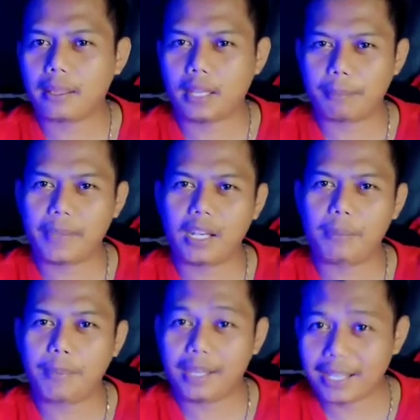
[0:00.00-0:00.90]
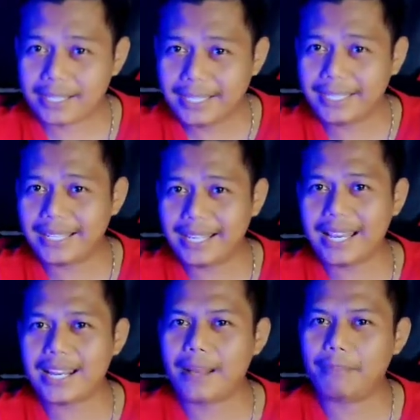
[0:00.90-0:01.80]
terverifikasi
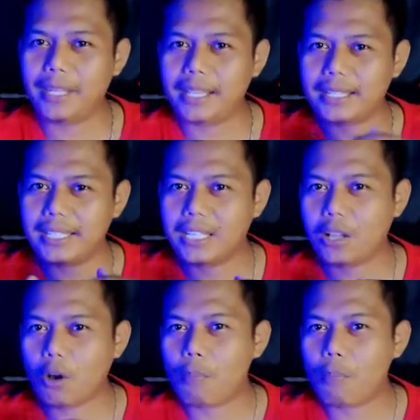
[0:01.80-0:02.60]
dengan aplikasi